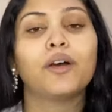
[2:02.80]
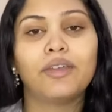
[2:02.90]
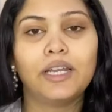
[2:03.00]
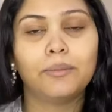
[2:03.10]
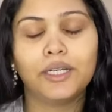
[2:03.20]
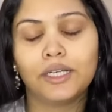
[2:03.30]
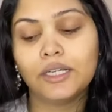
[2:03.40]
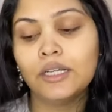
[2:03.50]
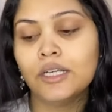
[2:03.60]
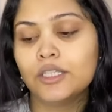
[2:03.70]
அவைலபிள்
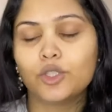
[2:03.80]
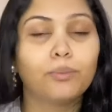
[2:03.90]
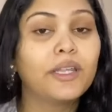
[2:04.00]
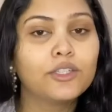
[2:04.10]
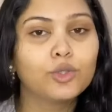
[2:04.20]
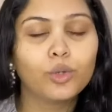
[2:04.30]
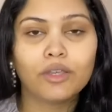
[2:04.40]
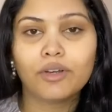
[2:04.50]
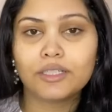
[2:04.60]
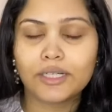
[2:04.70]
இருக்குது ஸோ ப்ளீஸ் டூ
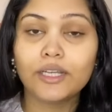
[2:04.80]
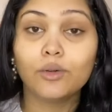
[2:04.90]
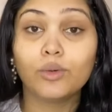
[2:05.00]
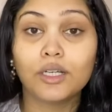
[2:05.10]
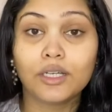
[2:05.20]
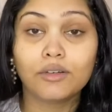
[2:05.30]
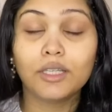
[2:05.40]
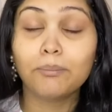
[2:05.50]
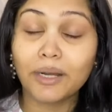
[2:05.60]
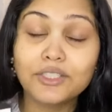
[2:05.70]
கிவ் அ ட்ரை உங்களுக்கு
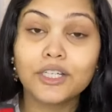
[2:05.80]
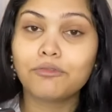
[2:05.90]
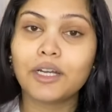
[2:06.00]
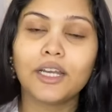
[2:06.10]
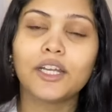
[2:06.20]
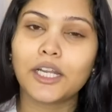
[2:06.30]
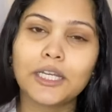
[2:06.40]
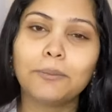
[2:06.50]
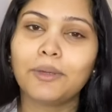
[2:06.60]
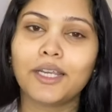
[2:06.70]
வந்து பட்ஜெட் ஃப்ரெண்ட்லியாக
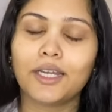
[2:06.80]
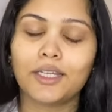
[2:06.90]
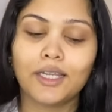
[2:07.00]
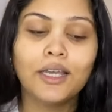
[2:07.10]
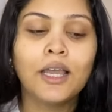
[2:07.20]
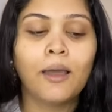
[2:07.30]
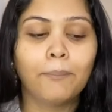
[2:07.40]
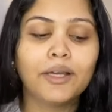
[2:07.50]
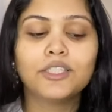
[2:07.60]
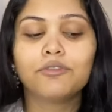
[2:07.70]
நிறைய பேர் கேட்டிருந்தீங்க
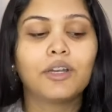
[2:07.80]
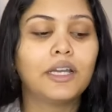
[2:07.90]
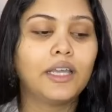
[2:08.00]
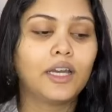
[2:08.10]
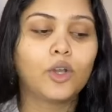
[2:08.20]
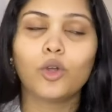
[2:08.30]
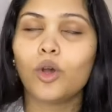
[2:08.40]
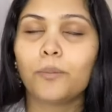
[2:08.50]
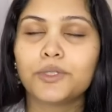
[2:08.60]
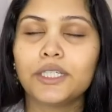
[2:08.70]
பட்ஜெட் ஃப்ரெண்ட்லியாக இருக்க ஒரு
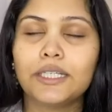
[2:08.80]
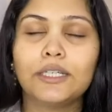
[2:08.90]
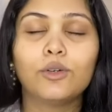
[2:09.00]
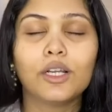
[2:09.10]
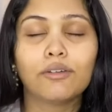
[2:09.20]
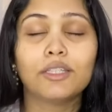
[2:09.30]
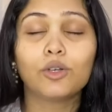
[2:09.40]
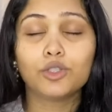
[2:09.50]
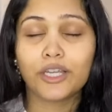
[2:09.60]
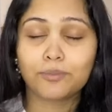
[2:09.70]
ஆப்ஷன் இது உங்களுக்கு வந்து
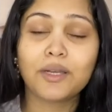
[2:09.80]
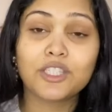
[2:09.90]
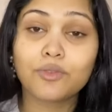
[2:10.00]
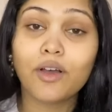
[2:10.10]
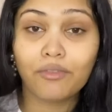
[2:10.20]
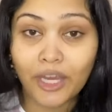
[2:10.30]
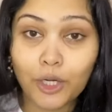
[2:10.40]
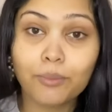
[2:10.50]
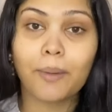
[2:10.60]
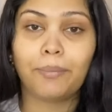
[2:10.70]
கொஞ்சம் எக்ஸ்பென்சிவாக
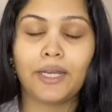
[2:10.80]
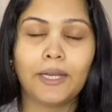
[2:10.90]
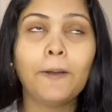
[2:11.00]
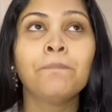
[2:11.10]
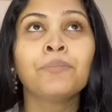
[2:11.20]
வேணும் அப்படின்னா